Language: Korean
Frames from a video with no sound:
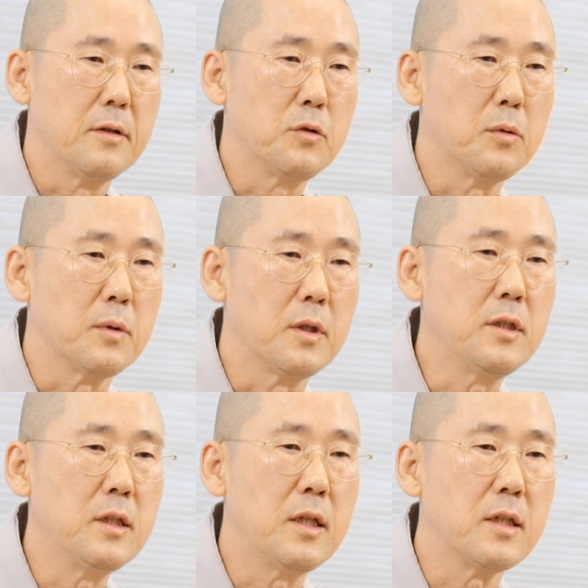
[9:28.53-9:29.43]
좀
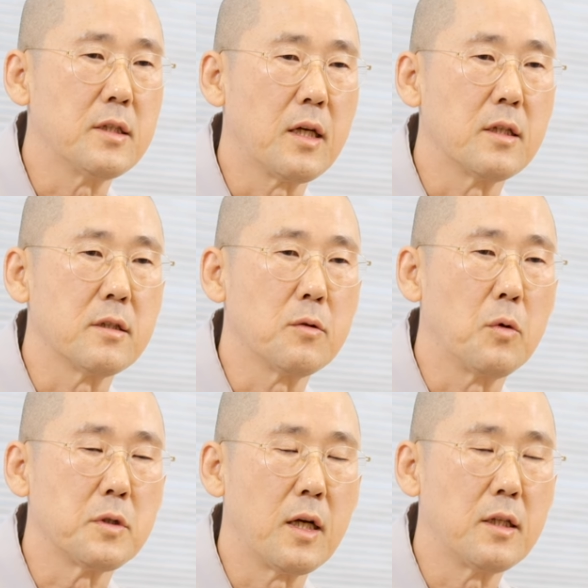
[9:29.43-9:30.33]
거친 대상에서
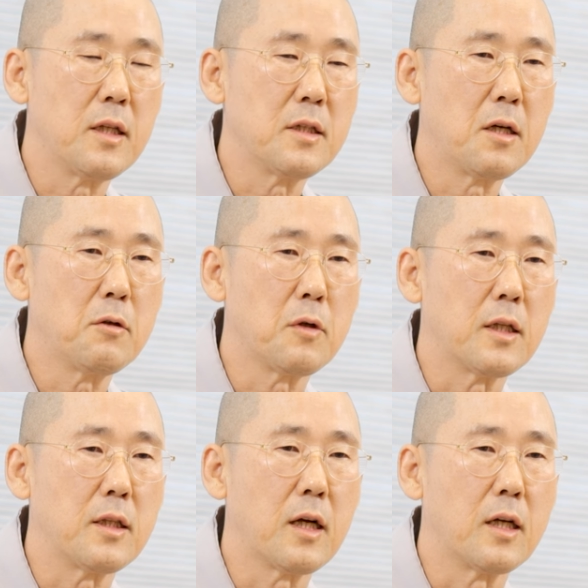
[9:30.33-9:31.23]
고상한 대상으로
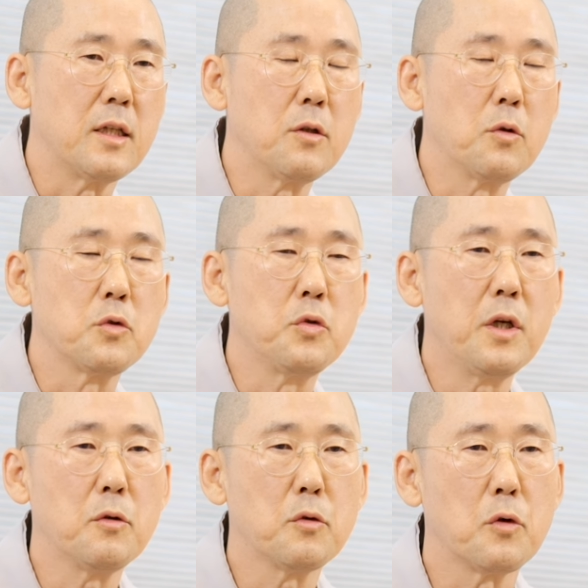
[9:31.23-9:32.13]
갔다가 이게 또
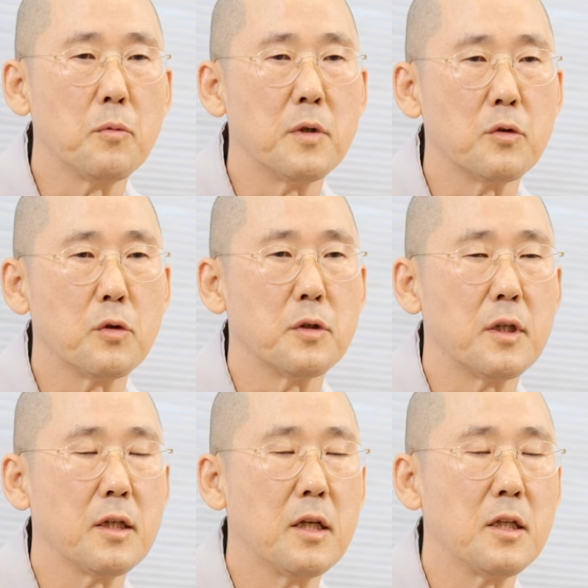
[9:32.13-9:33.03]
수행으로 오면 또
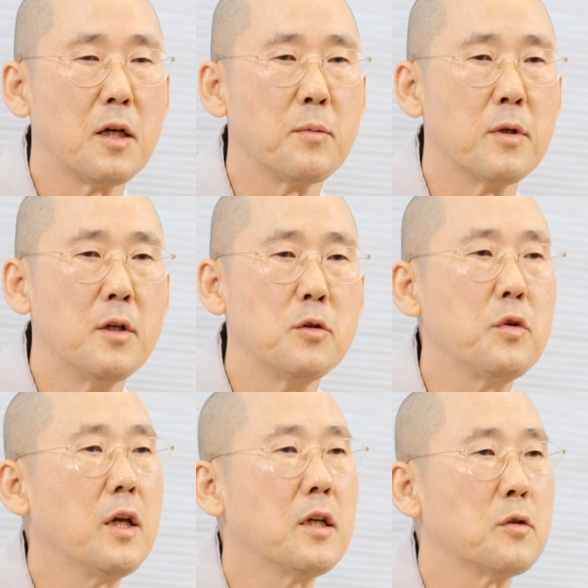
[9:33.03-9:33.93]
어떻게 되냐면
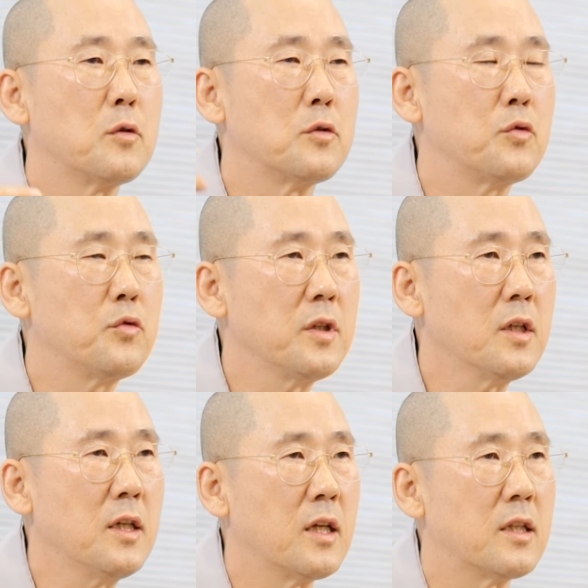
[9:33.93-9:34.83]
수행에서 오는
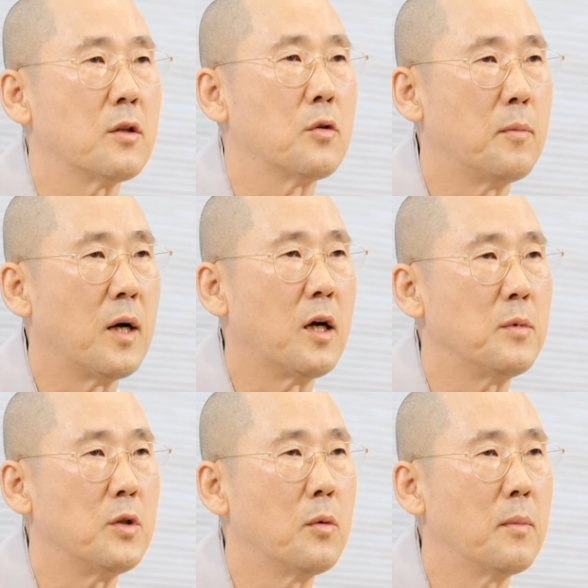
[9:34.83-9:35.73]
순경계에다 또
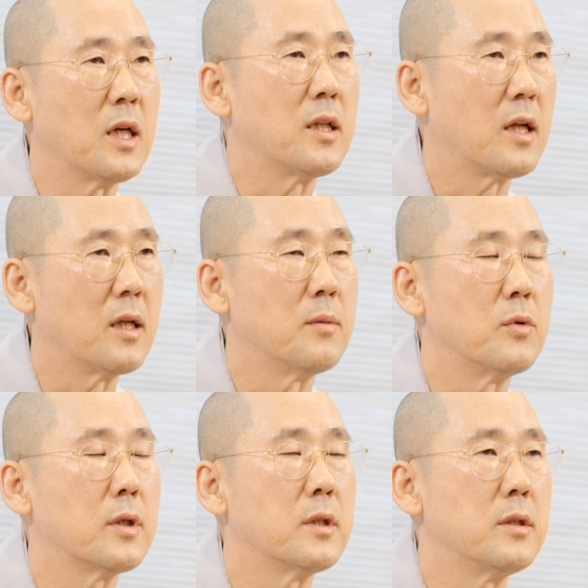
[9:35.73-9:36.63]
마음이 욕망이
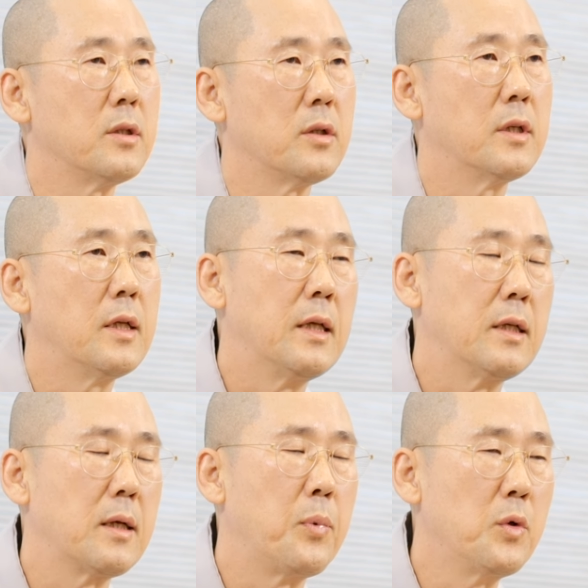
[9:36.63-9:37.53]
달라붙거든요.
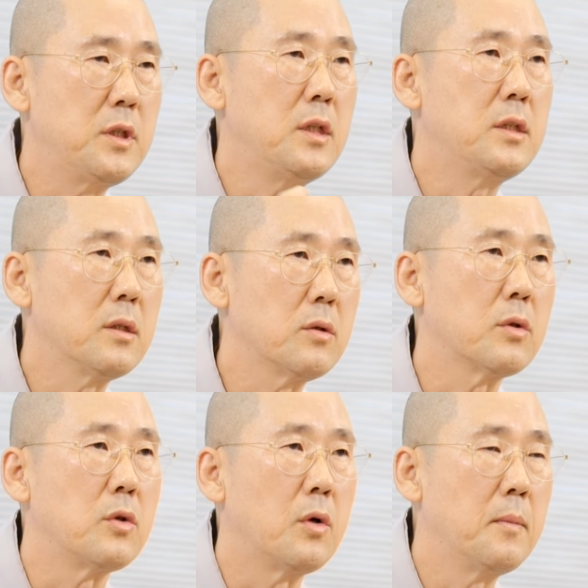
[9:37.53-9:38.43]
그러니까
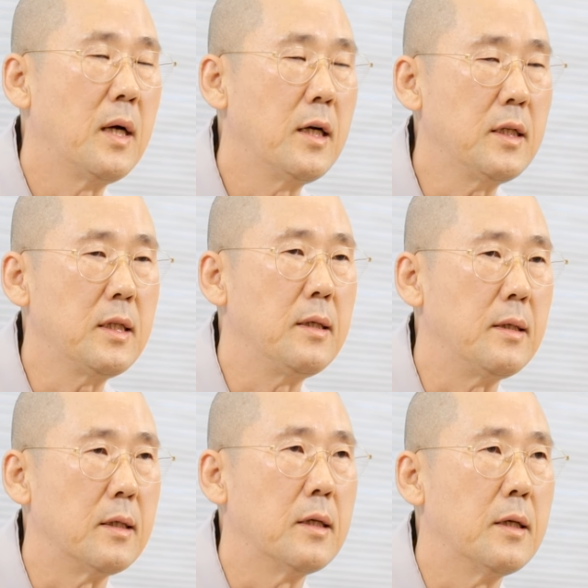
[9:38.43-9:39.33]
본질적으로
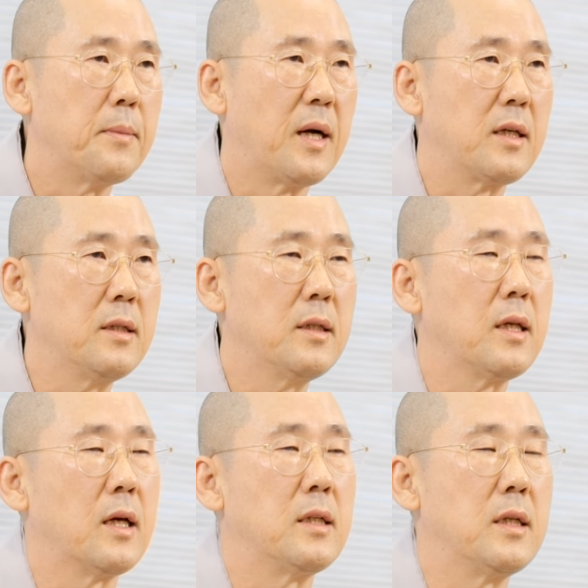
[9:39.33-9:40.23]
욕망이 바뀌는
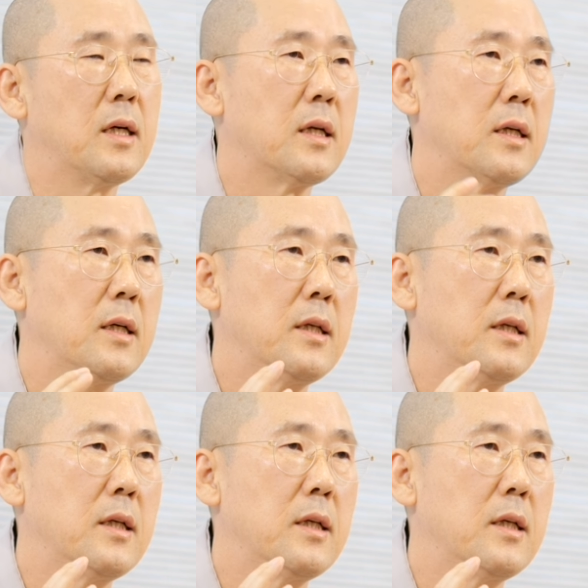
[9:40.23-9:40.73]
게 아니라